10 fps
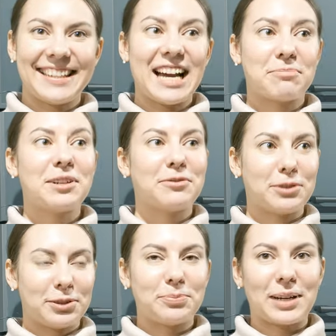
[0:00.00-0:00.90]
Да, мы
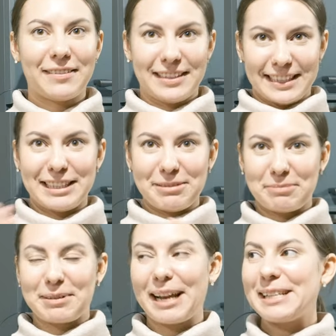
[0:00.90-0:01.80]
вот правильно а ты
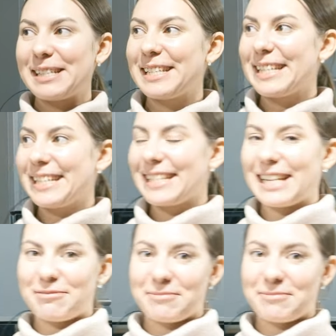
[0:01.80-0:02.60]
поправился, Станислав.